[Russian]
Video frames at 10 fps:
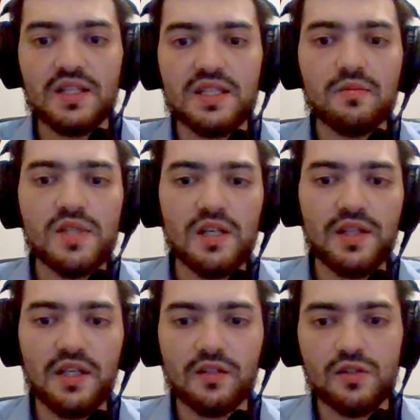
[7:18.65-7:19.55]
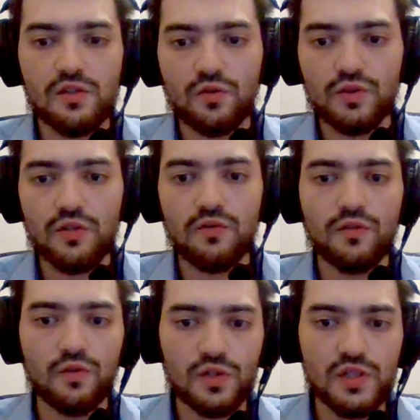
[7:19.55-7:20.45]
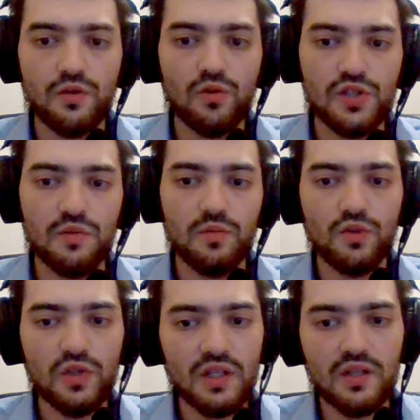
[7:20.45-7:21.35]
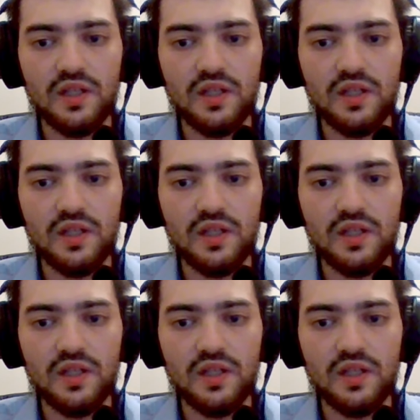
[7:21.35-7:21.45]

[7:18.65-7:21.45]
На самом деле таких цитрусовых функций очень много,